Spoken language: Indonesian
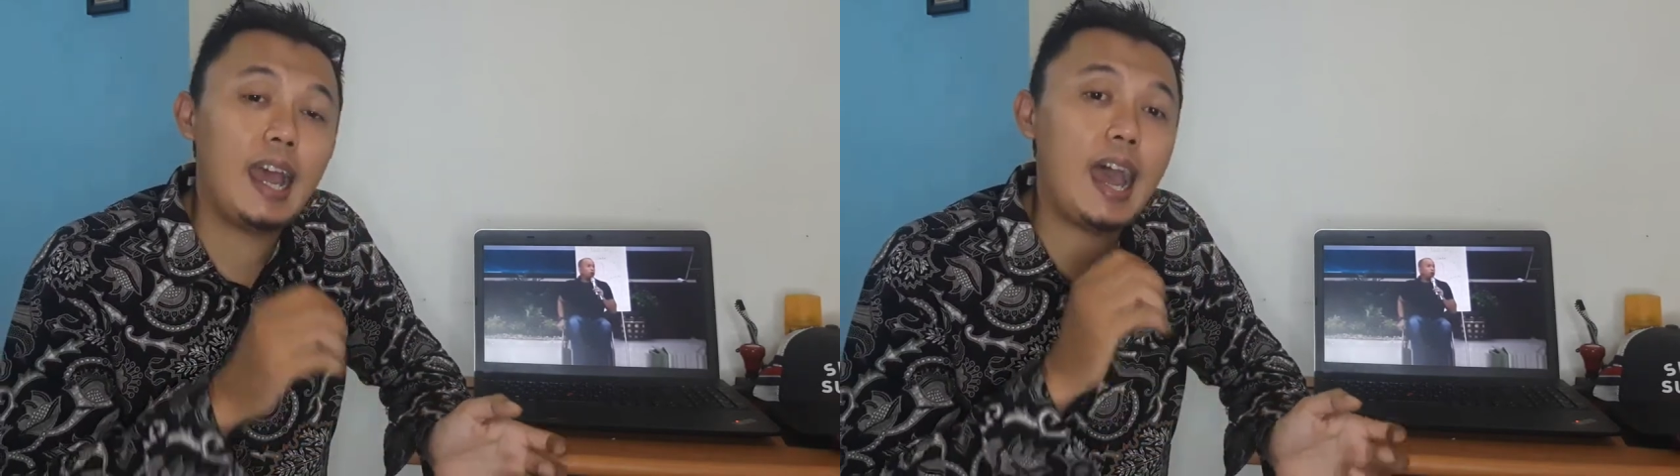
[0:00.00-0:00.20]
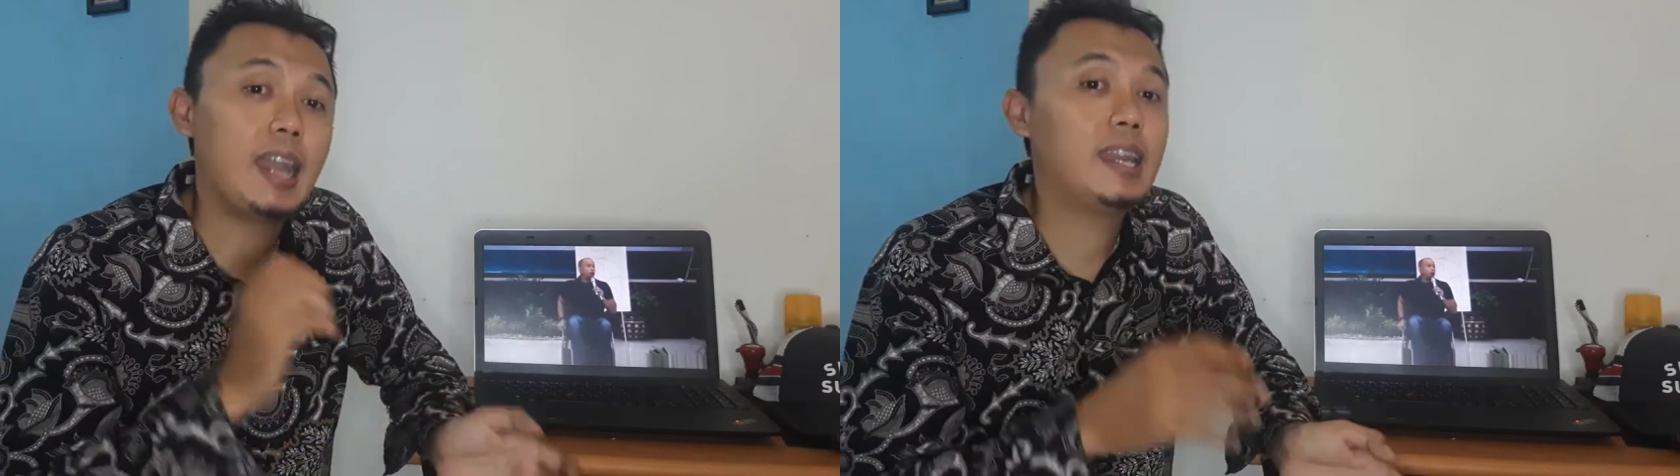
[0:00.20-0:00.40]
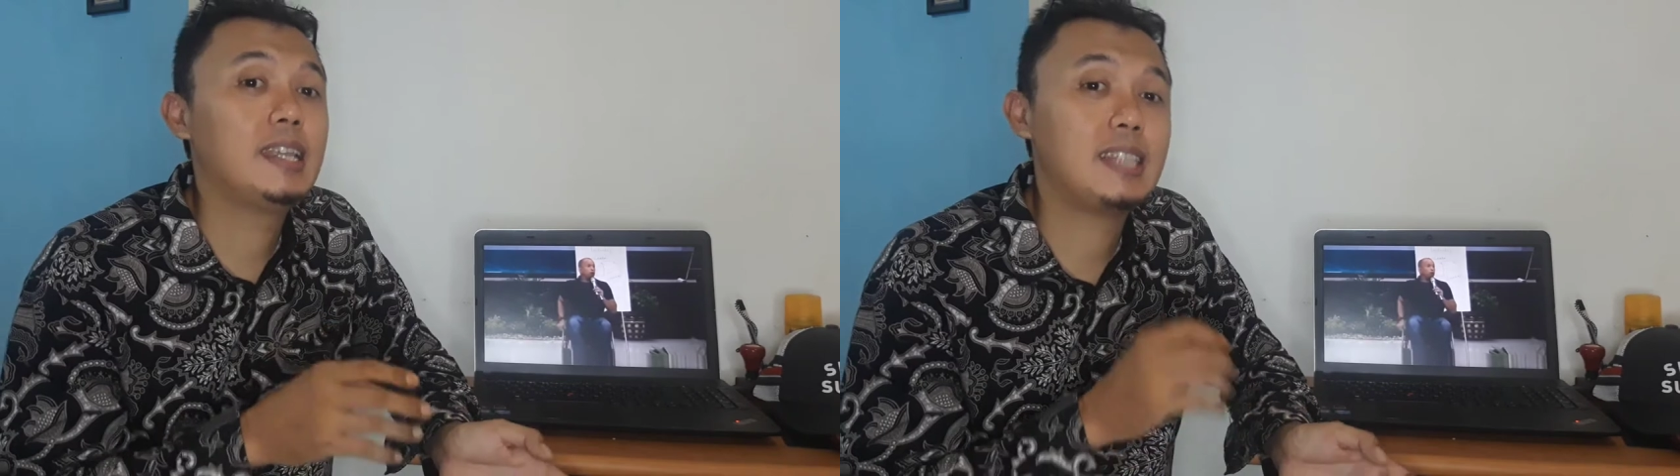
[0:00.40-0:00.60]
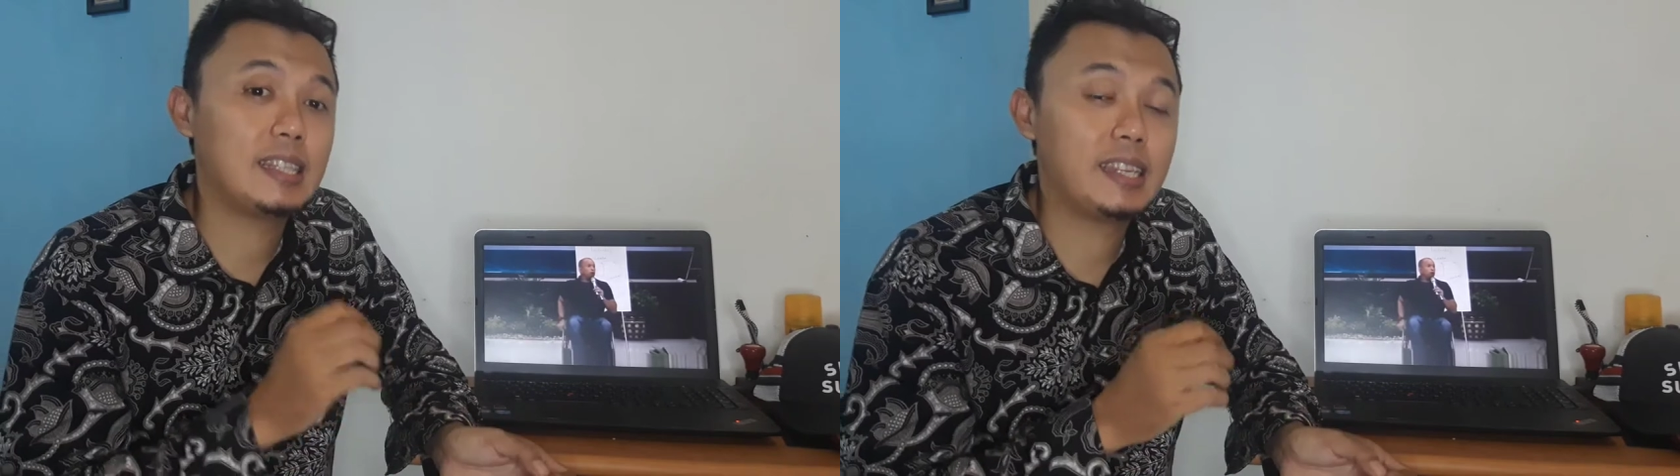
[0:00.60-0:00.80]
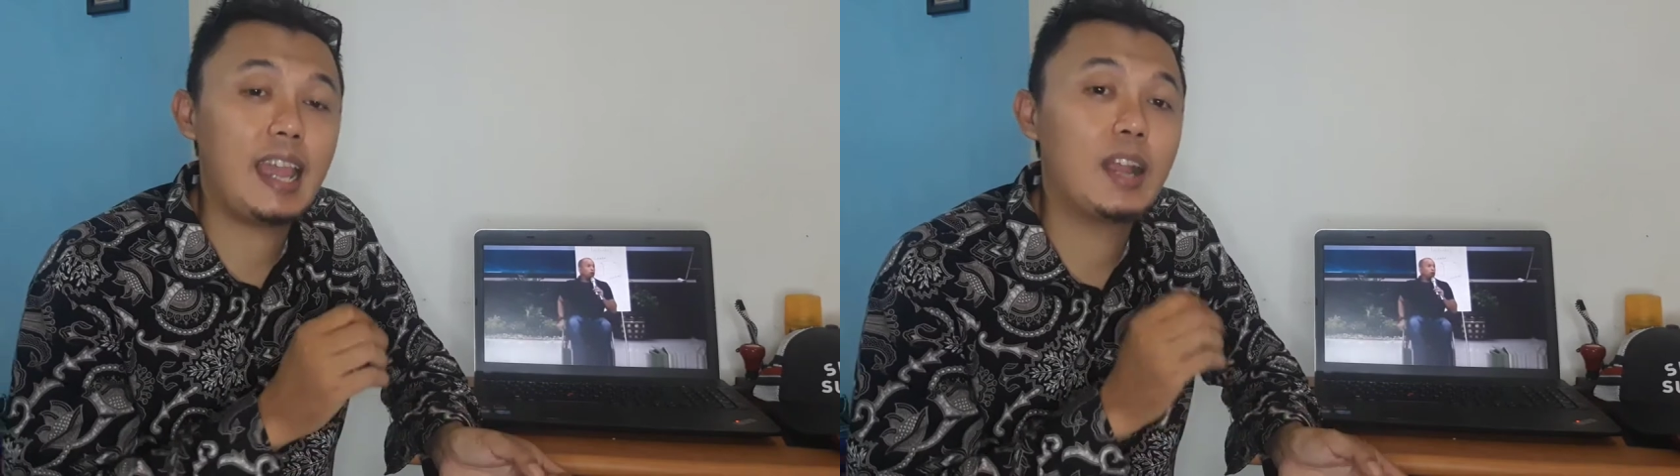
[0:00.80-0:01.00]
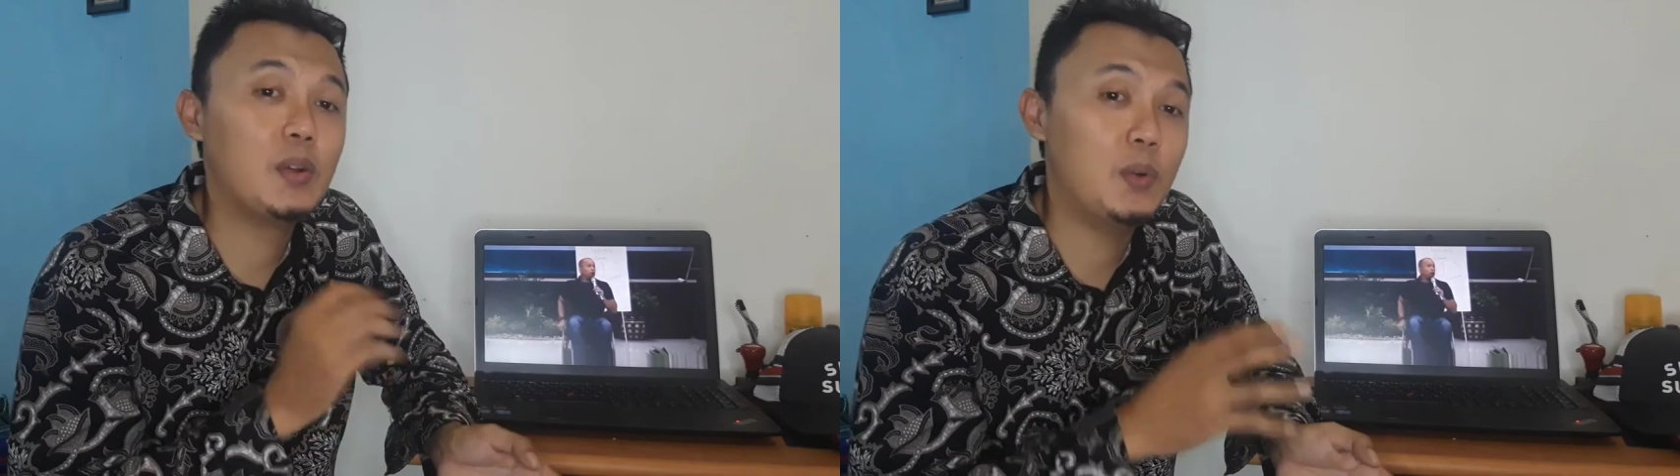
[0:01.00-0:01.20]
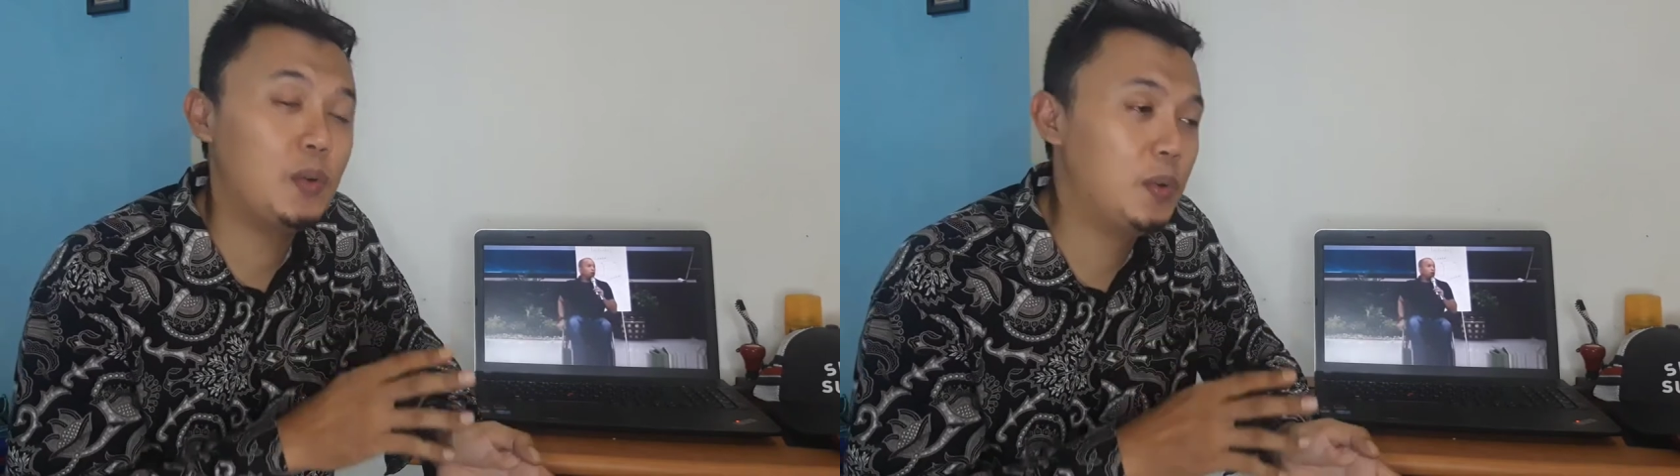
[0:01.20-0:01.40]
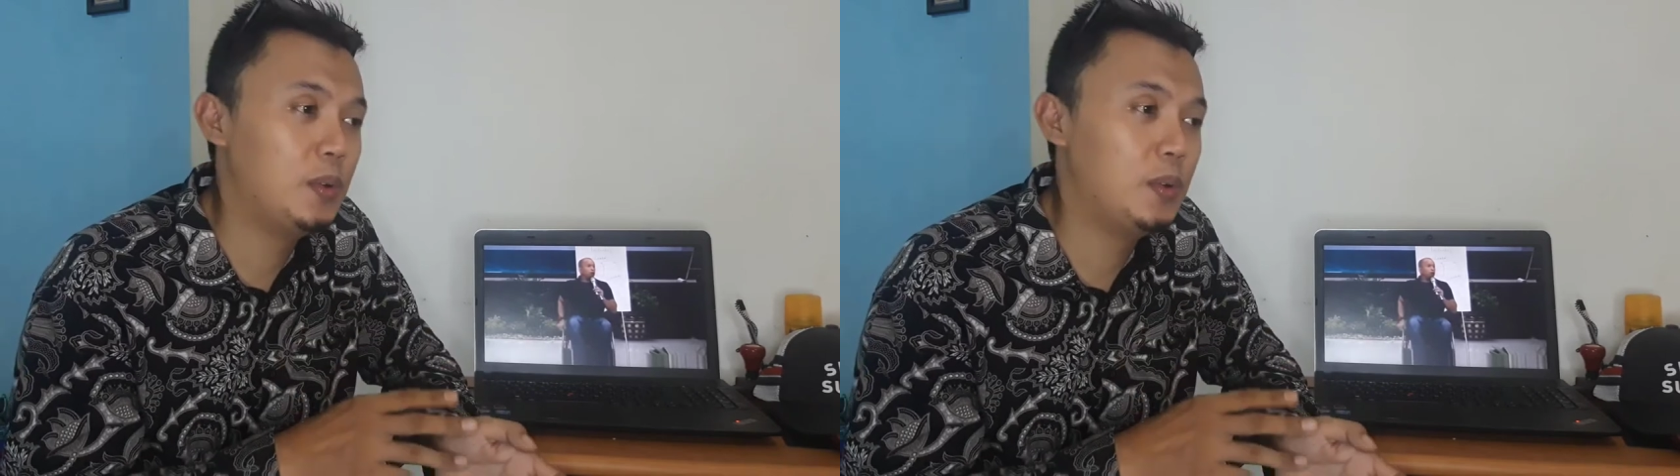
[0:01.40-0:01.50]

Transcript: Andri Satriago